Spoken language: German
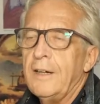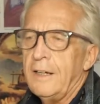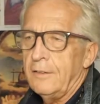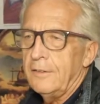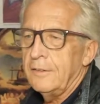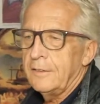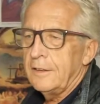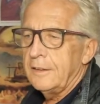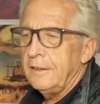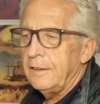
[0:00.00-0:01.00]
war auch,
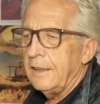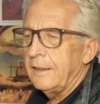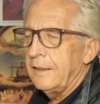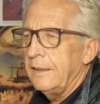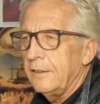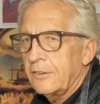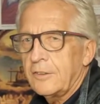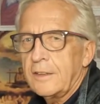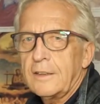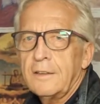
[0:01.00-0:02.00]
der dahinter
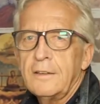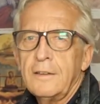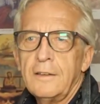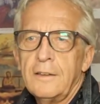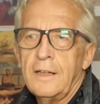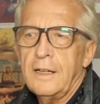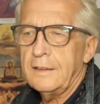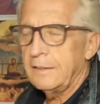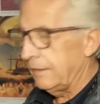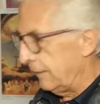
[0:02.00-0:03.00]
gesteckt
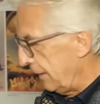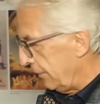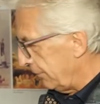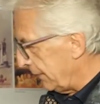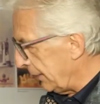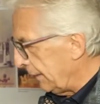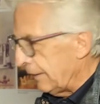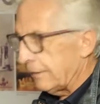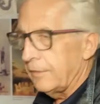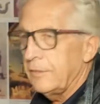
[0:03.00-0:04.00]
hat,
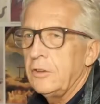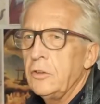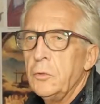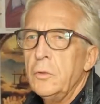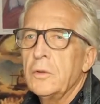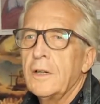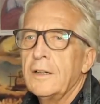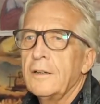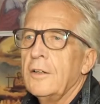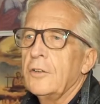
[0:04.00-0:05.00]
war, dass die
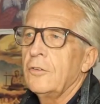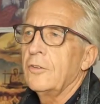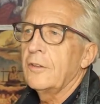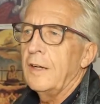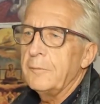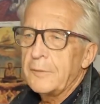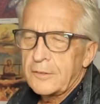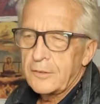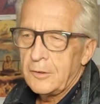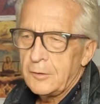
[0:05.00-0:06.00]
Jugend
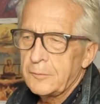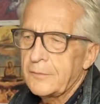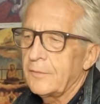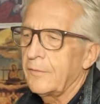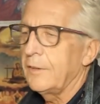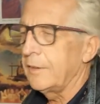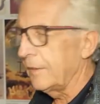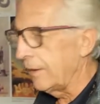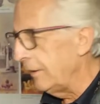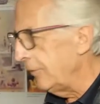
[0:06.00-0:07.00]
zusammenkommt und sich
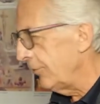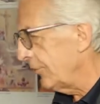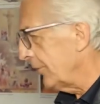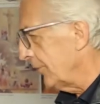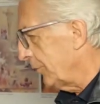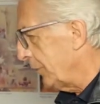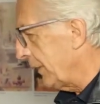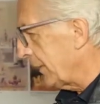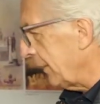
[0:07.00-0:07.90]
trifft. Und bei der